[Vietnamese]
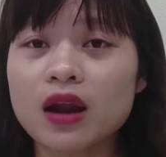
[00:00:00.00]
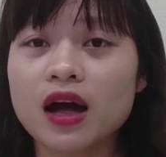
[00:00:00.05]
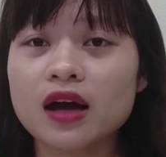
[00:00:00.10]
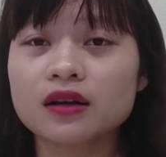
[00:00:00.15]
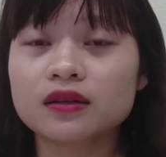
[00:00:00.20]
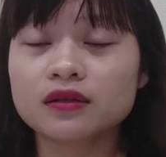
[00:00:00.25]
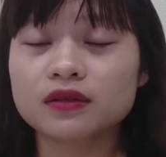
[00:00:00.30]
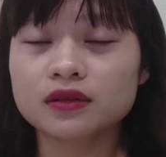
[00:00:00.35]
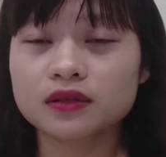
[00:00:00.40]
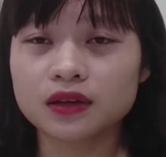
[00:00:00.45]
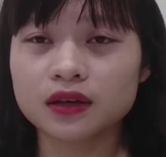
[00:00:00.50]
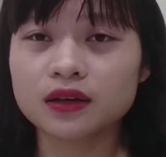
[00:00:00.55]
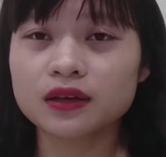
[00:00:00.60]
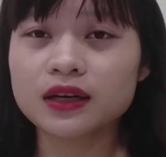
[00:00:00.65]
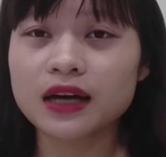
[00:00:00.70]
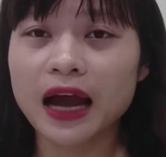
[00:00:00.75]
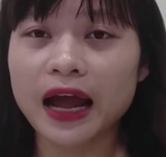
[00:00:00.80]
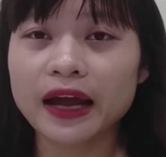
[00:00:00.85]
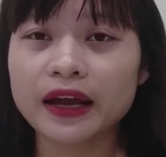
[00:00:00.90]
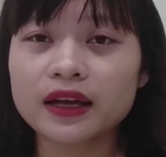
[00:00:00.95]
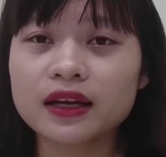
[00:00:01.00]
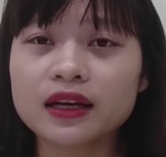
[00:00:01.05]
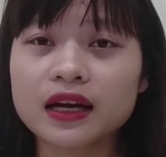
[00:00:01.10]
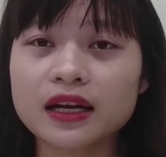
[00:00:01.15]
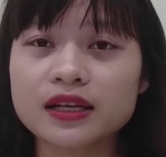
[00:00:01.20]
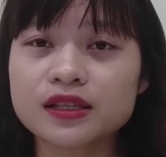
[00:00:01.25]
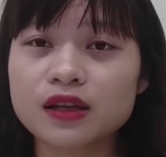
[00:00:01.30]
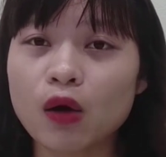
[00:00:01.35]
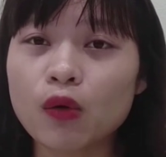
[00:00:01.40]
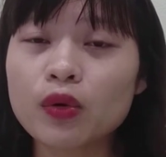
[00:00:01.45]
là những cái
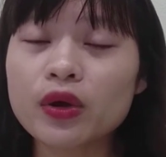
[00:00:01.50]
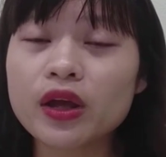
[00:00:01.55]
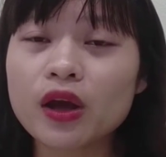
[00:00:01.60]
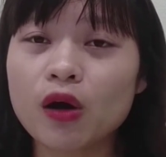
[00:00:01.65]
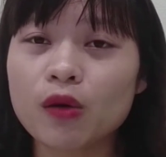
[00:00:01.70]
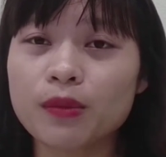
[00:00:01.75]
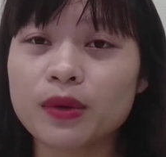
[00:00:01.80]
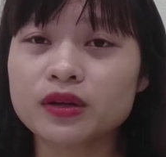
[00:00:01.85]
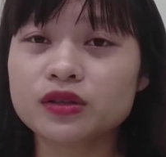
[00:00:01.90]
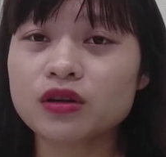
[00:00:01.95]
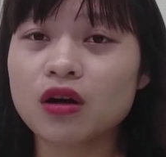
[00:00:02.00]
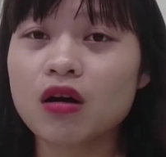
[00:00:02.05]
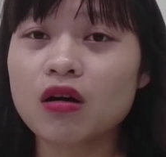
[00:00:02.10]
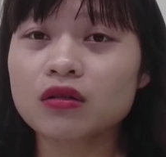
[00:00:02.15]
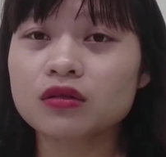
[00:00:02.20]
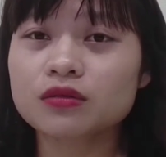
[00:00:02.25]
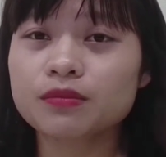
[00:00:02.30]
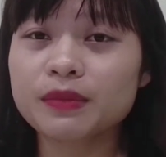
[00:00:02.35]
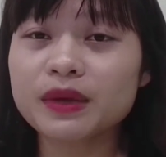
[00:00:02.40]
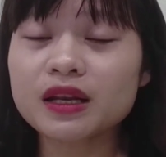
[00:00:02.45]
dấu hiệu mà cho